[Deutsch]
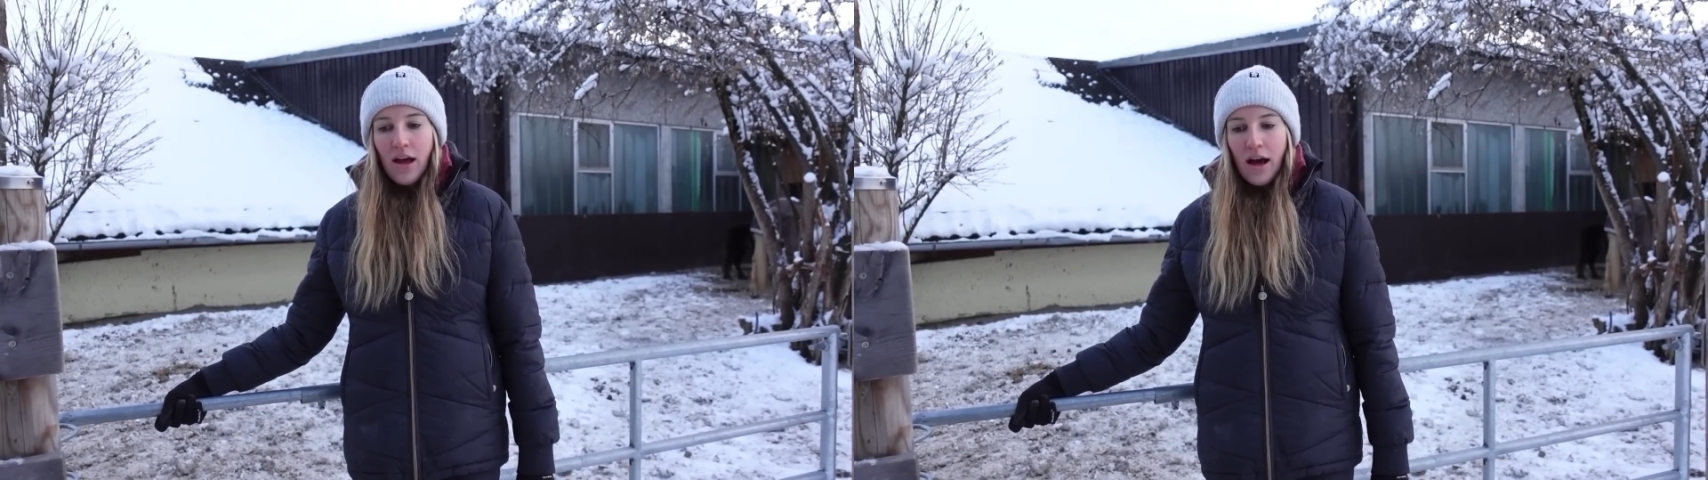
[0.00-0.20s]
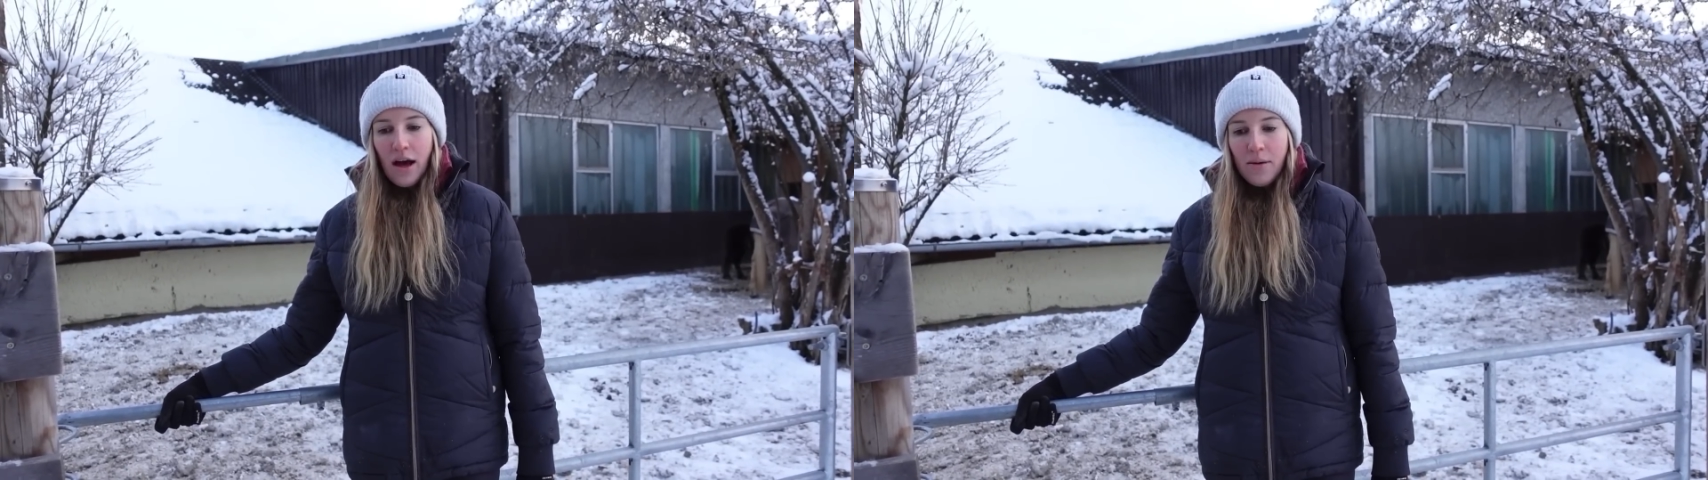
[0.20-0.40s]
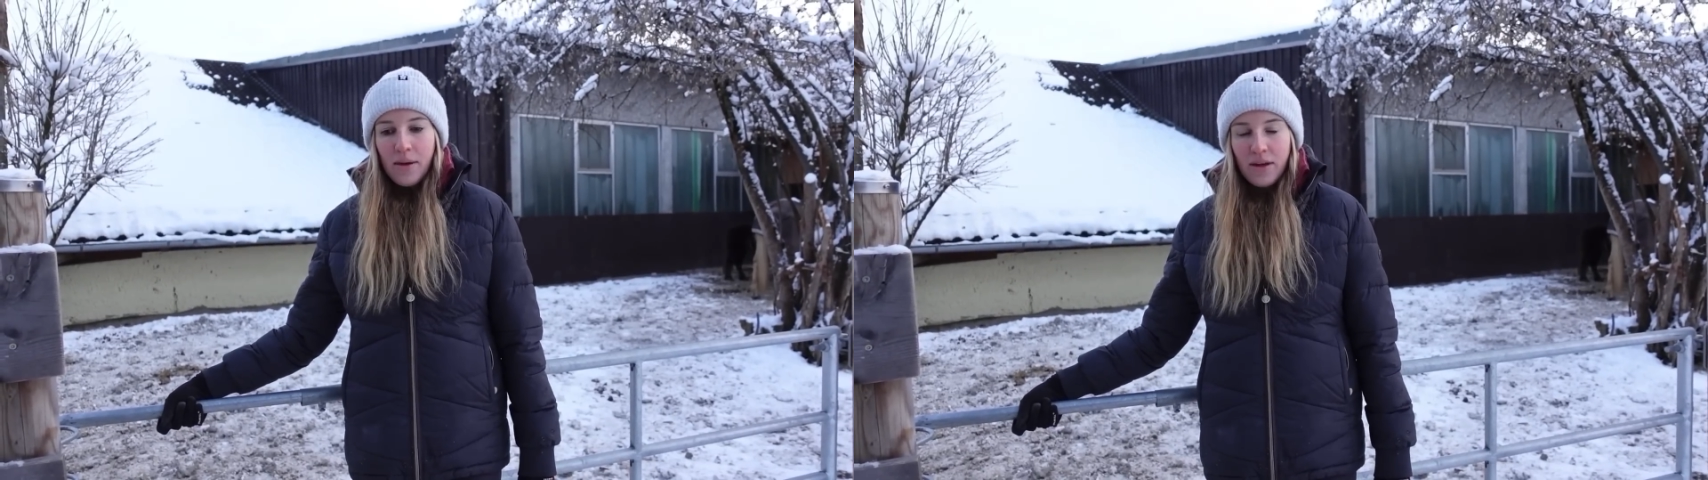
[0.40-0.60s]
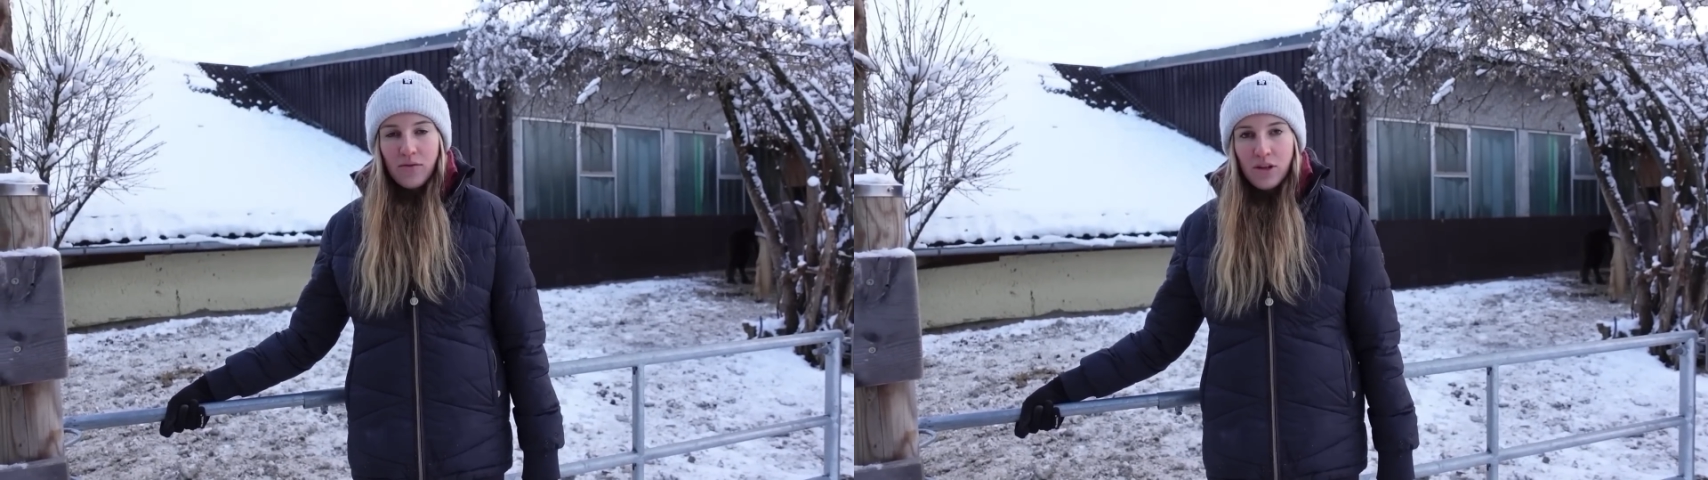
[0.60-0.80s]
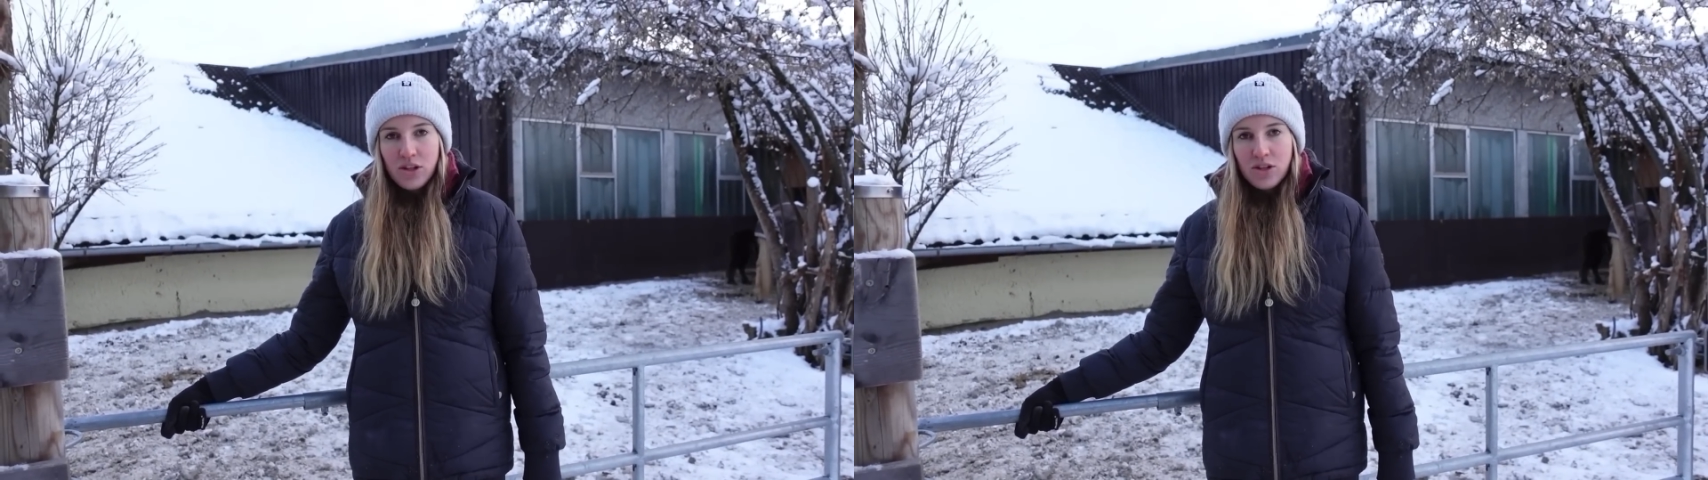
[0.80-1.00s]
Aber ich
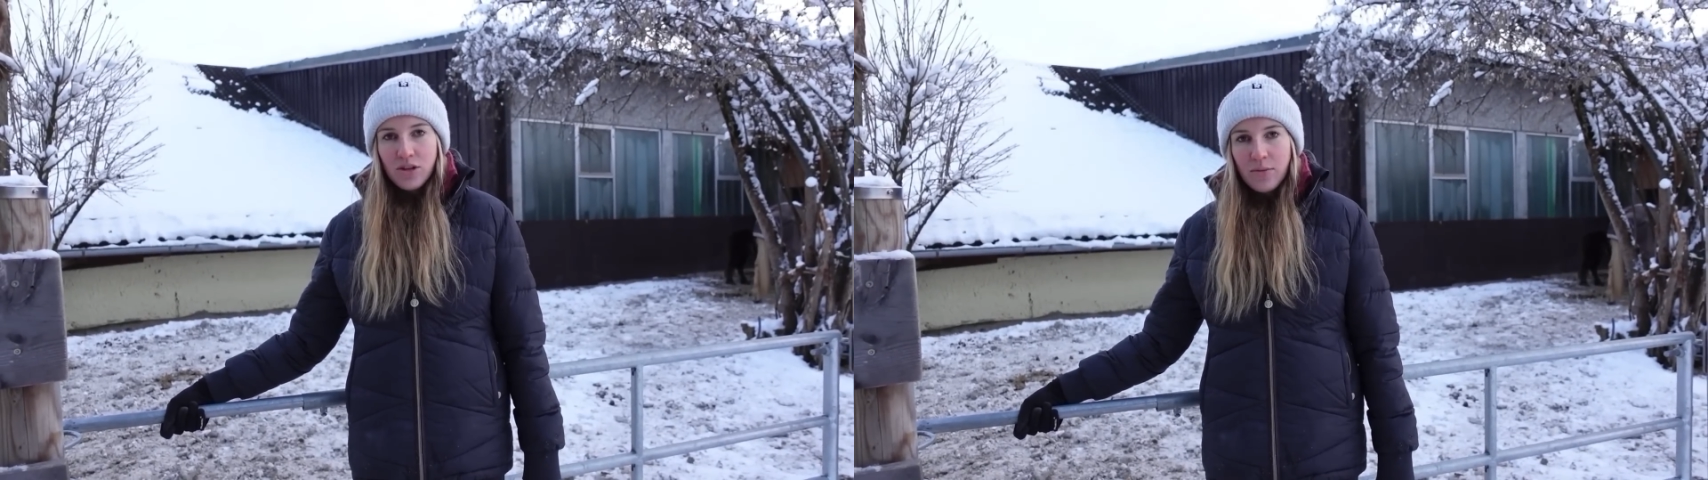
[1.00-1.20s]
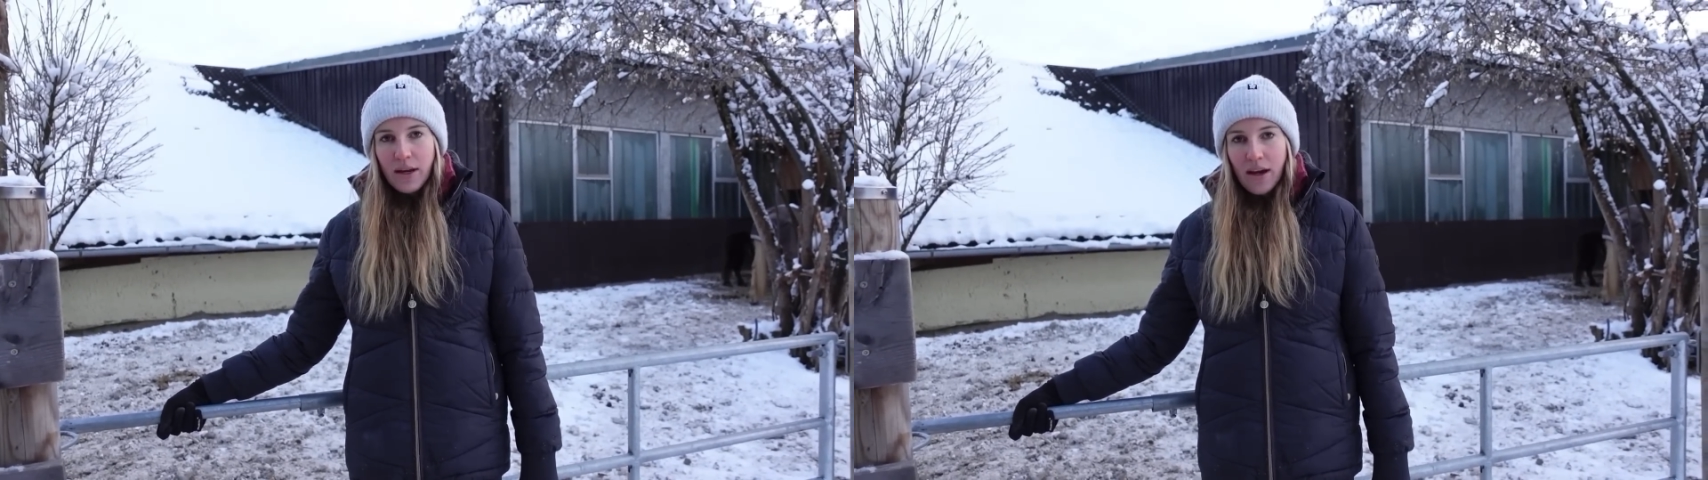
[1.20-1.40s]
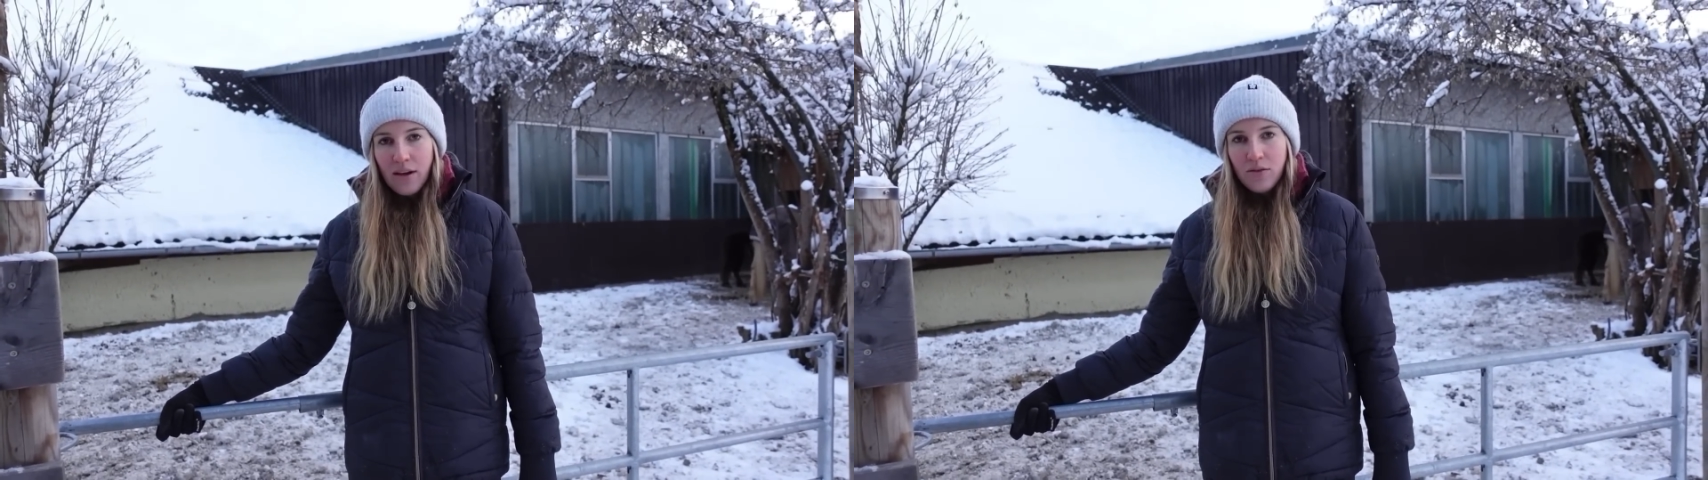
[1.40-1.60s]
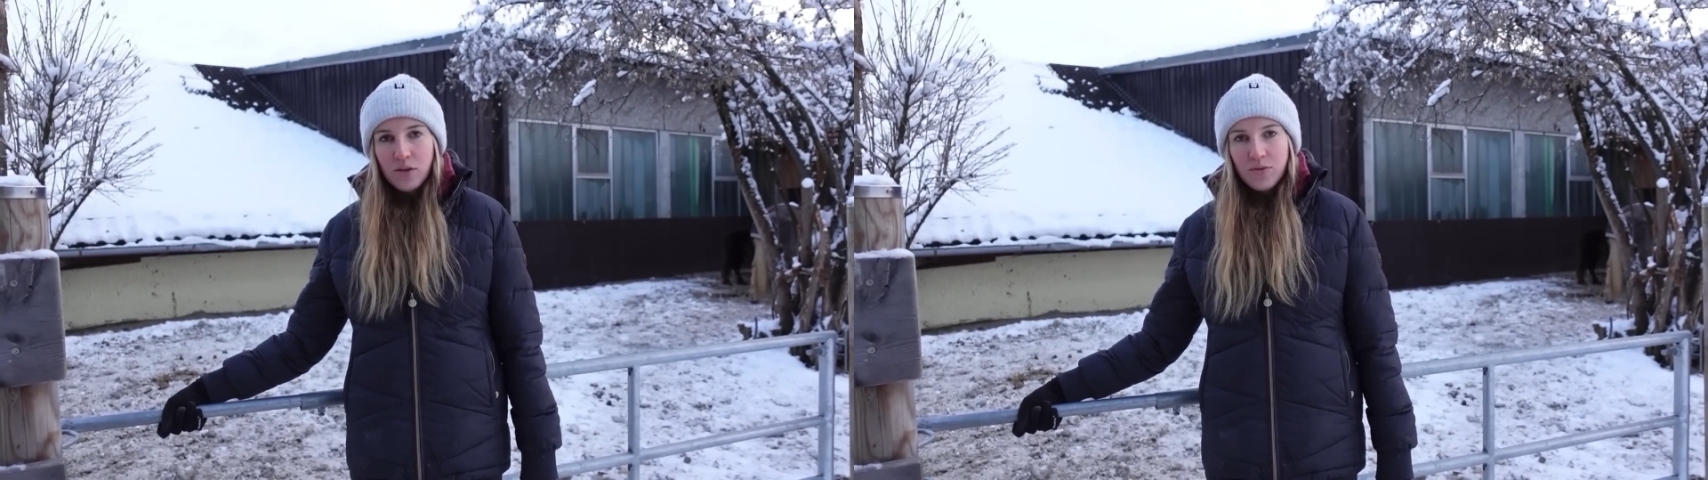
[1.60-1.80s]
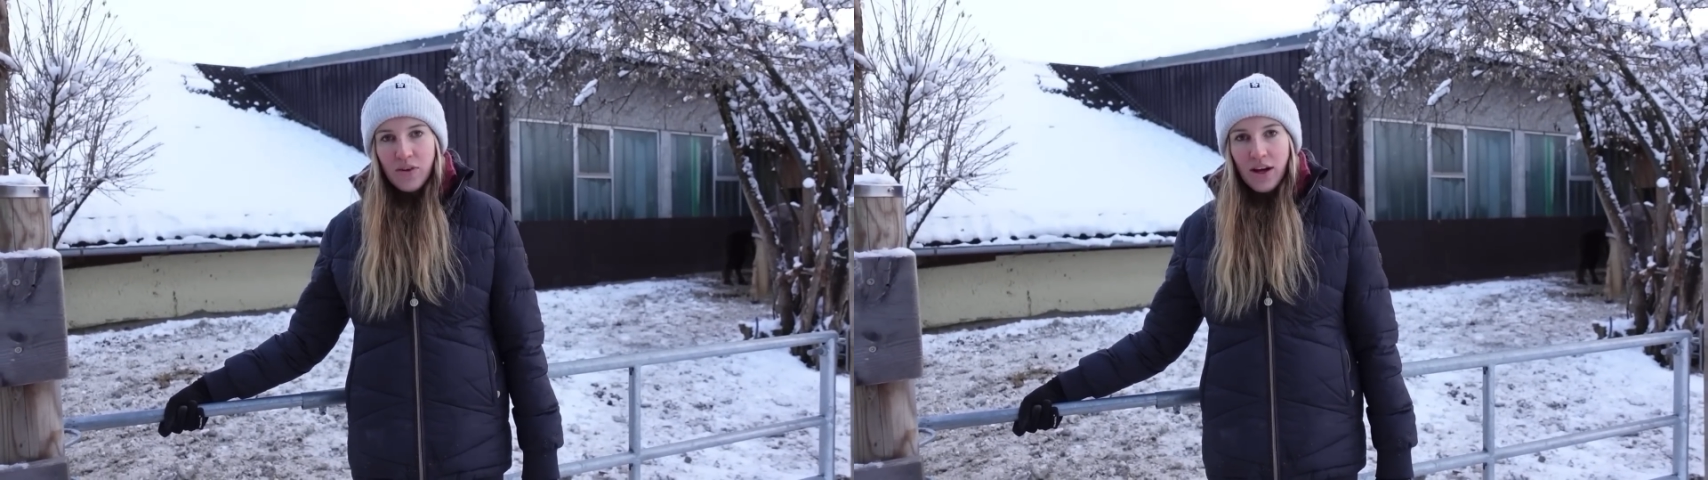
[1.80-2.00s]
wollte schon immer ein
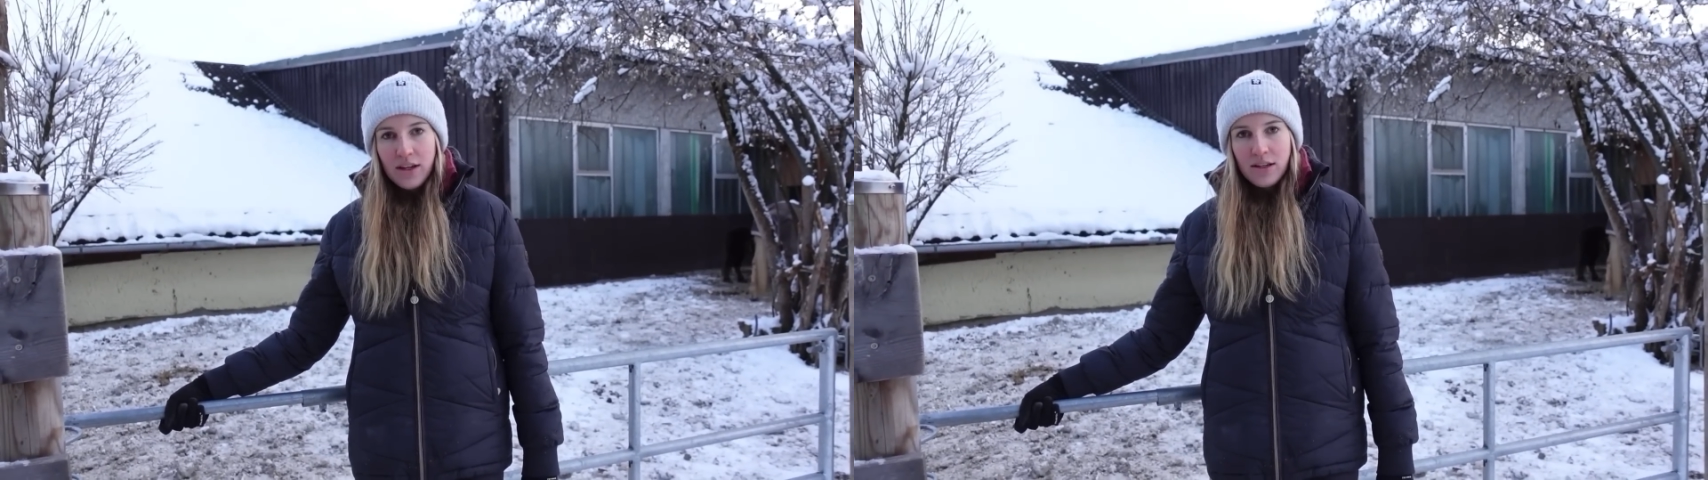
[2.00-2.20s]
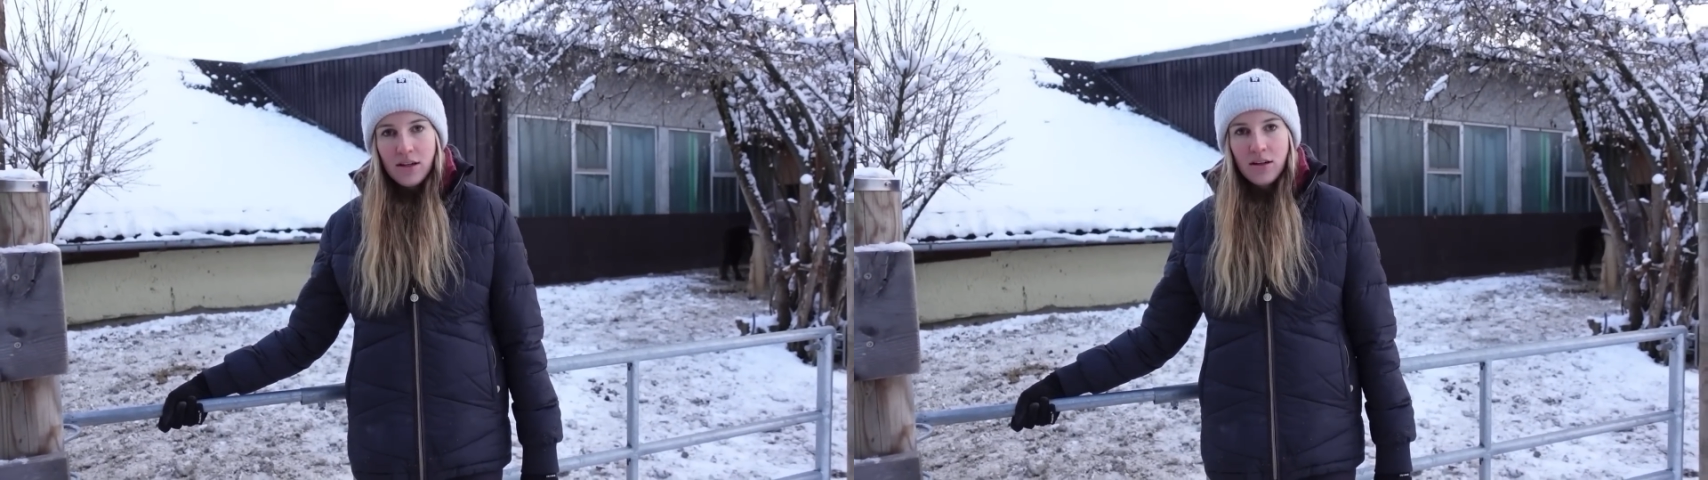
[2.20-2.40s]
Nachwuchspferd